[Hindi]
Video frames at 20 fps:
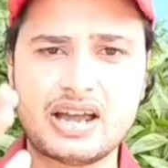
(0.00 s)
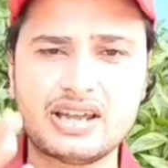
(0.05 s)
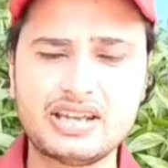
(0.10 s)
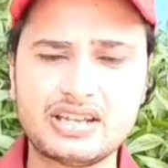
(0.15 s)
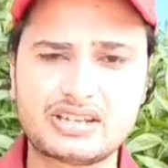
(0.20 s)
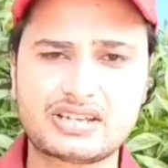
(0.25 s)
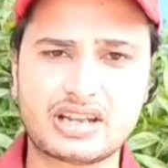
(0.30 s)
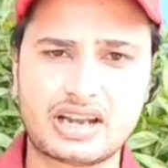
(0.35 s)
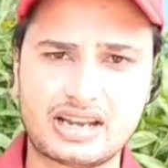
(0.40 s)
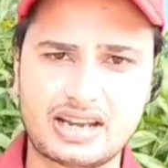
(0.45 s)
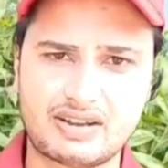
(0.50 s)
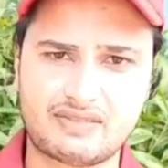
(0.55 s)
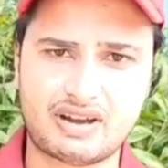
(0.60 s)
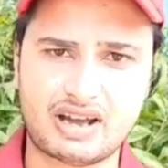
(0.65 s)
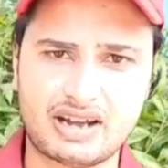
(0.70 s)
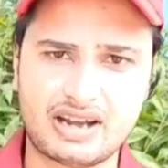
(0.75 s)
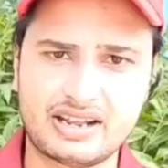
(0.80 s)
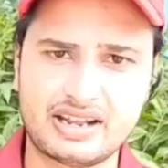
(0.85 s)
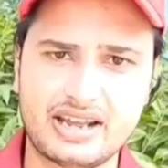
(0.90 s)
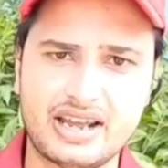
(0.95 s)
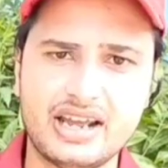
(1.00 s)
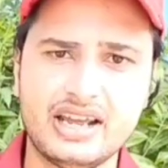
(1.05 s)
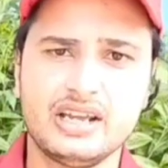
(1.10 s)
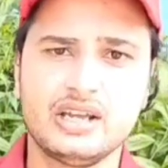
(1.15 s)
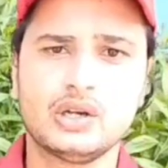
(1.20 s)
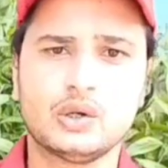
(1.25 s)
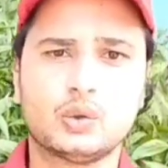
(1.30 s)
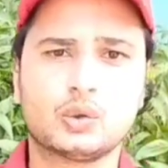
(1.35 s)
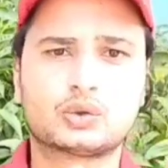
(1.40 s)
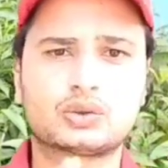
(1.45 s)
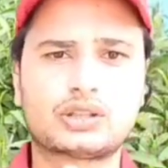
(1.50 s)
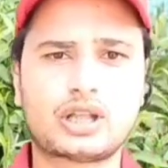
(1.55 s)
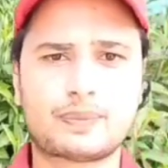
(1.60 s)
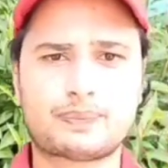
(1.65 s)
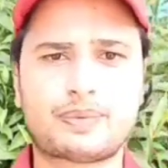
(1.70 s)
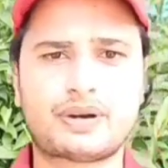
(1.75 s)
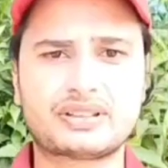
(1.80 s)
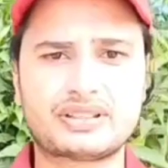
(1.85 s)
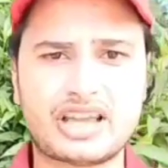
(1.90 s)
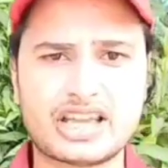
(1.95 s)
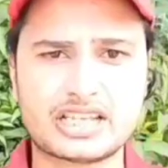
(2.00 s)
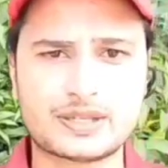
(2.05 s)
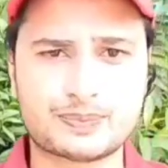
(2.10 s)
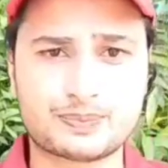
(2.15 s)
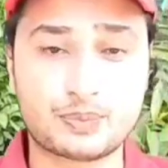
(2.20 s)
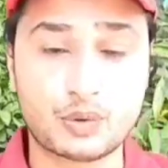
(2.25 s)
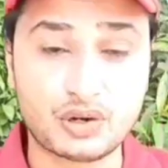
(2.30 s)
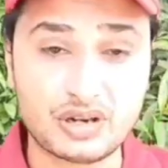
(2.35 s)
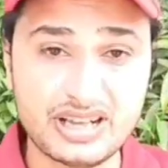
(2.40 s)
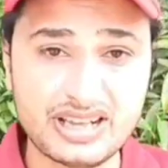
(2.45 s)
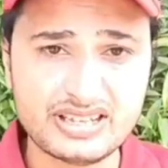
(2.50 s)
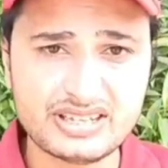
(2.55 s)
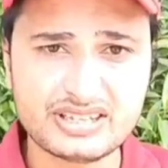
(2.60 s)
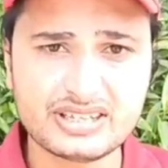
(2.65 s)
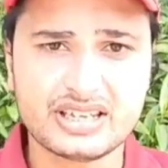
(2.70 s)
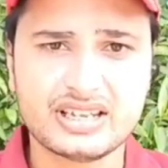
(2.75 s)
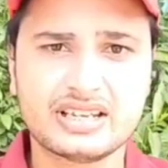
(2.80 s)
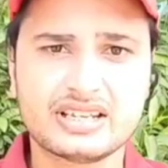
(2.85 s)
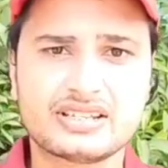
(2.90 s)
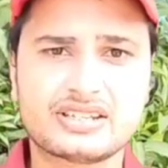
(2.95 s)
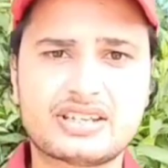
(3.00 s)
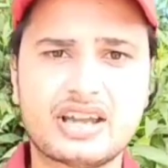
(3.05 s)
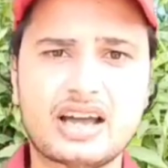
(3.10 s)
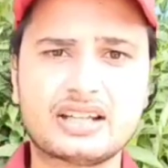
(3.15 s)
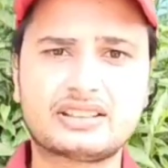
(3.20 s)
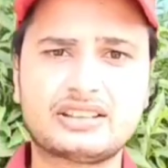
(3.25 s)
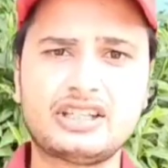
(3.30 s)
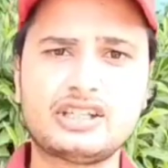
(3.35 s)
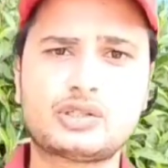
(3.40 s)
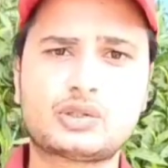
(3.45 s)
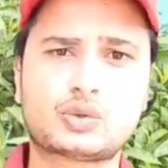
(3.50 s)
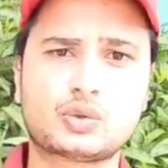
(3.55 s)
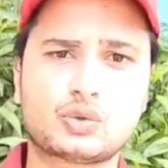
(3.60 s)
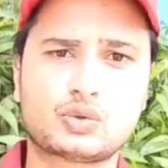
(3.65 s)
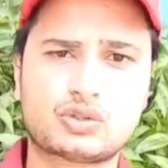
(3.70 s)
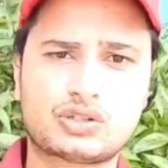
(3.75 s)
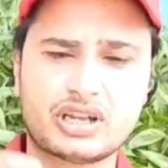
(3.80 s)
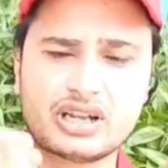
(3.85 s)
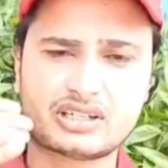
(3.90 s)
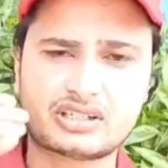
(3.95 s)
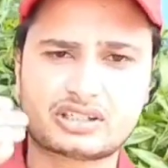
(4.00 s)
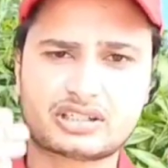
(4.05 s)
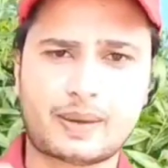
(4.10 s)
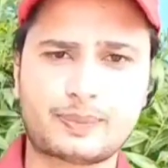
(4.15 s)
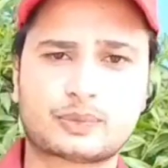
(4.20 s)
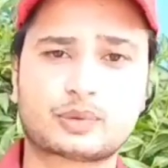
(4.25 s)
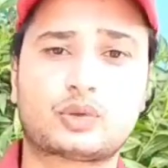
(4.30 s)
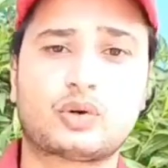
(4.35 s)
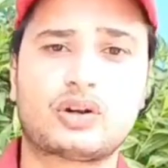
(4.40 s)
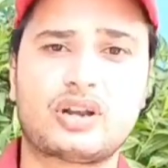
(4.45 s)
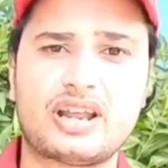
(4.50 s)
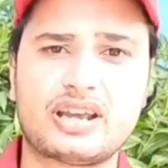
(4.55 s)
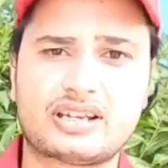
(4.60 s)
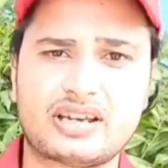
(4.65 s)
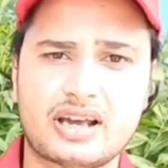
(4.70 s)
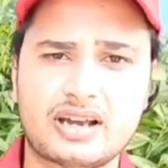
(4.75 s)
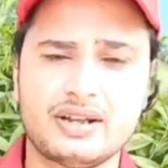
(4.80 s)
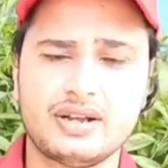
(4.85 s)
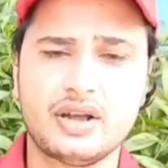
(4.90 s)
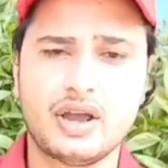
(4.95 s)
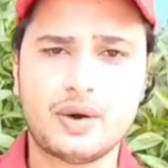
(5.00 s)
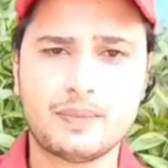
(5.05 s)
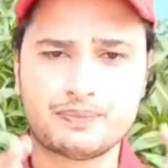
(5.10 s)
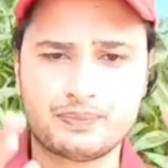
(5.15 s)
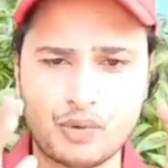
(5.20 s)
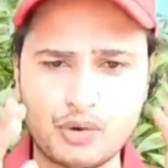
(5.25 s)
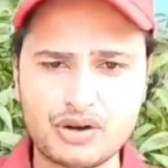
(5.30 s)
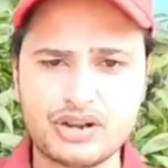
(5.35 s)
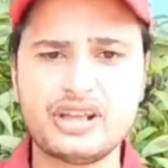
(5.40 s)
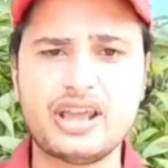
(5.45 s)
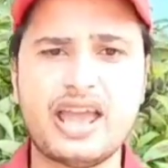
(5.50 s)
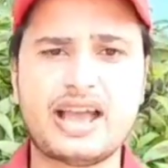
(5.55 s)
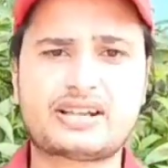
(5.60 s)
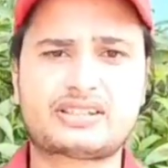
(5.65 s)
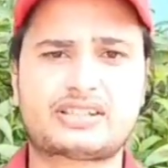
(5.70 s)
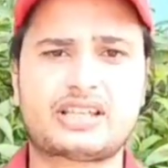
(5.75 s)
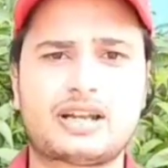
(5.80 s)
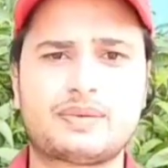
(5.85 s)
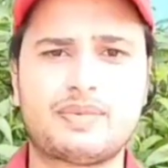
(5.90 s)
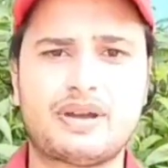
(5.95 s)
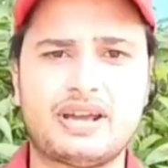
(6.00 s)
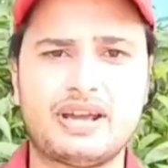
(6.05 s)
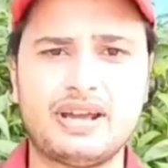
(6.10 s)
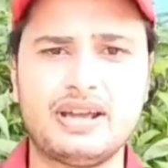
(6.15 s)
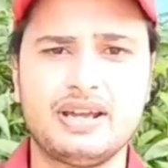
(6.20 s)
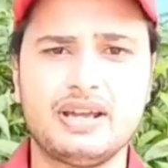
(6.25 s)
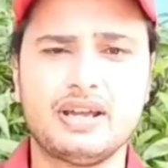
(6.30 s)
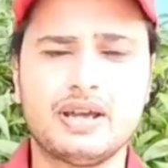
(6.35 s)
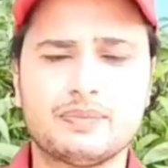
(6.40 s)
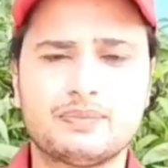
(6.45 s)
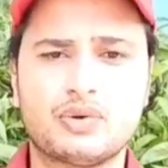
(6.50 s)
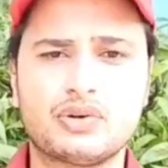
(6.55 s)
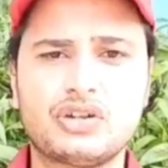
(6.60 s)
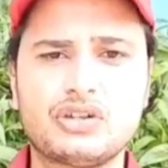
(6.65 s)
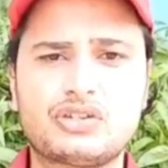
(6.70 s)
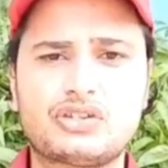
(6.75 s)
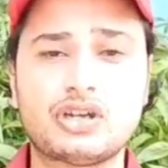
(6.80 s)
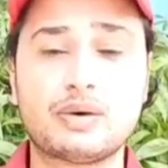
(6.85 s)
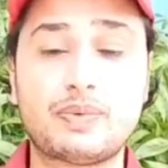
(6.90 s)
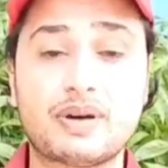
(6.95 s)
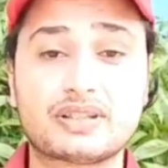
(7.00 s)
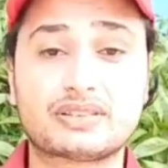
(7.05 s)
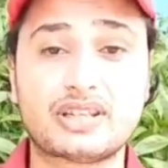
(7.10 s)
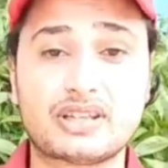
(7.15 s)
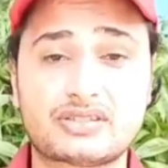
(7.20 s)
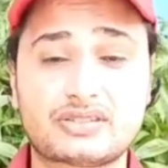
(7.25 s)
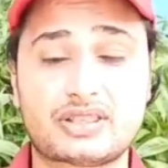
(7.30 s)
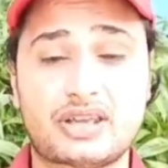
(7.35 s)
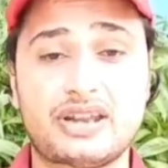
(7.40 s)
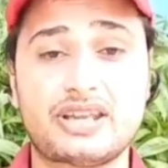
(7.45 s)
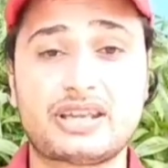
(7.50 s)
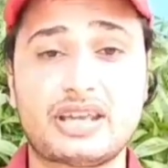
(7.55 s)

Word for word: ना ही चलने वाले हैं उत्तर प्रदेश पुलिस जाति सूचक शब्द को लेकर पूरी एक्शन में है पूरी ज़बरदस्त